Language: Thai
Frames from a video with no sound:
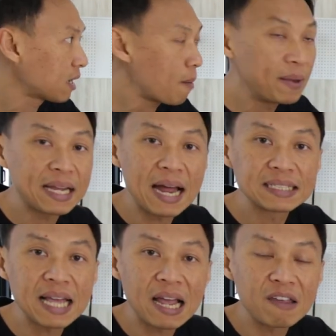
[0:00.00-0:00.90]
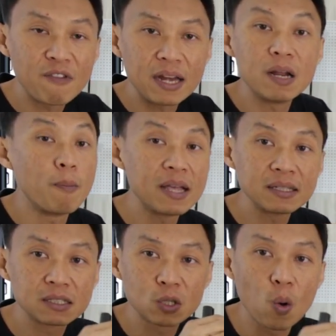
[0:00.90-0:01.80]
ก็มีการสร้างอีเวนต์เดี๋ยวผม
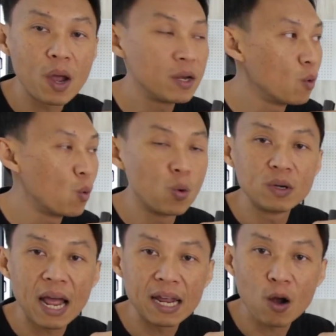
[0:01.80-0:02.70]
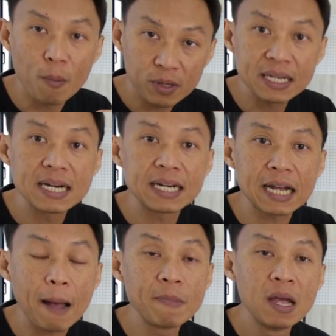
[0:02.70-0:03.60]
จะโชว์ให้ดูในคอมพิวเตอร์
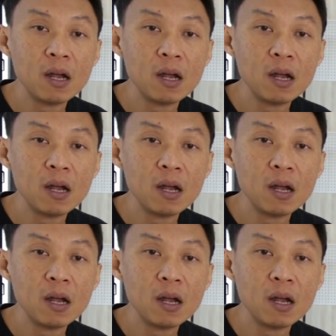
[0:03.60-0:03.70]
นะครับ